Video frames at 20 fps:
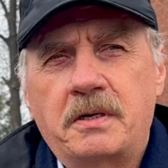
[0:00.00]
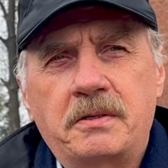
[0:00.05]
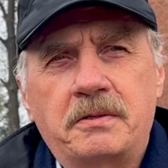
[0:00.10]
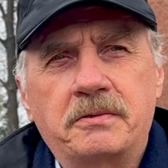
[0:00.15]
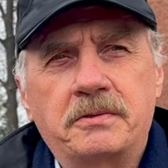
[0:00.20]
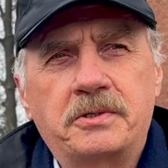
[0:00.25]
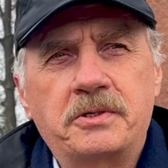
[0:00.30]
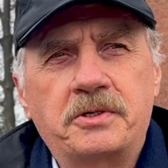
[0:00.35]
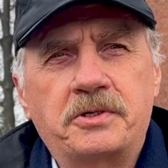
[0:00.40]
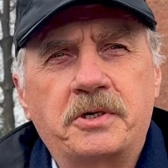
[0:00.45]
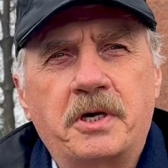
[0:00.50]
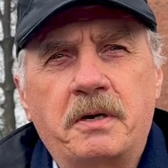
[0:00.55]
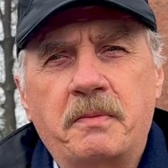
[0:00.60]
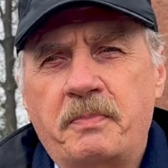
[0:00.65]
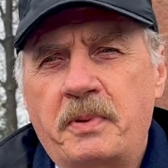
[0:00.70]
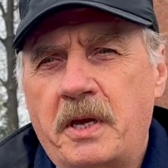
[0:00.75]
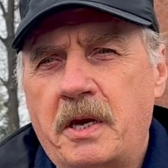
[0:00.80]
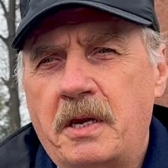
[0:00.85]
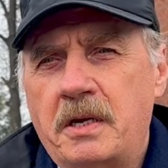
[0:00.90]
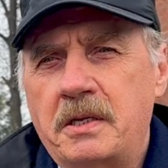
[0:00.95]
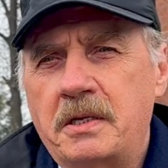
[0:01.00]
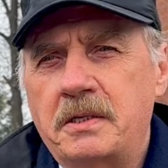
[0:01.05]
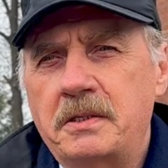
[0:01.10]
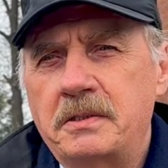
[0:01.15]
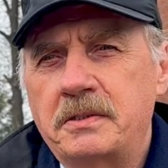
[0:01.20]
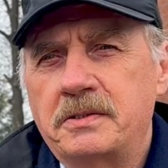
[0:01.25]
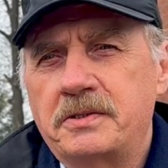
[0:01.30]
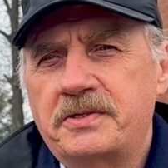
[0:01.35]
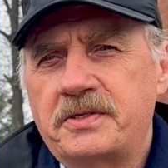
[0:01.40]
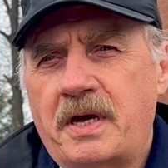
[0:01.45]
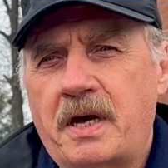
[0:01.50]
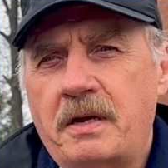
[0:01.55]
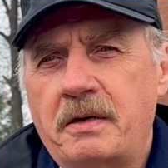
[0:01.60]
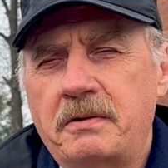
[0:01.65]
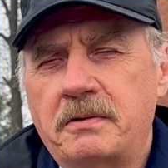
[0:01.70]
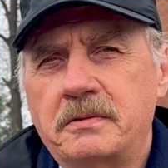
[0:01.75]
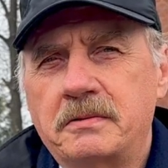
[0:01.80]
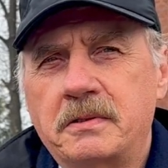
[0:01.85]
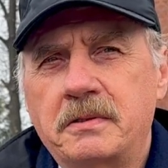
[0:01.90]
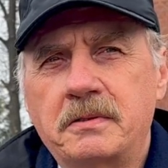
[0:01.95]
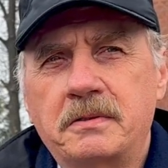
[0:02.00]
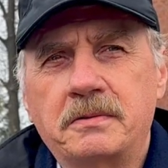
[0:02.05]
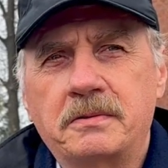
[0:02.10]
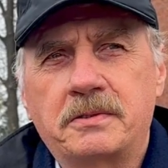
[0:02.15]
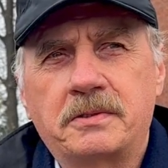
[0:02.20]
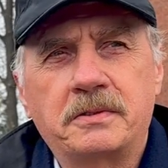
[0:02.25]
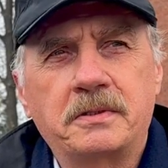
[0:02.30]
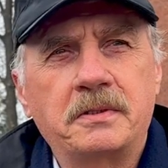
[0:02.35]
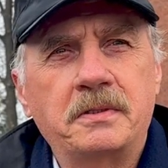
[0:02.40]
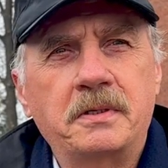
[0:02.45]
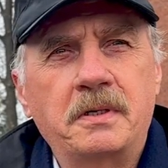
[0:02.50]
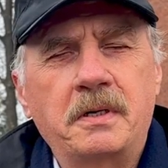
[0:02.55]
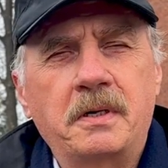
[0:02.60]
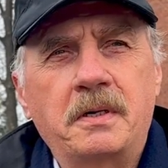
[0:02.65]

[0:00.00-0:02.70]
którzy cierpieli za nią, którzy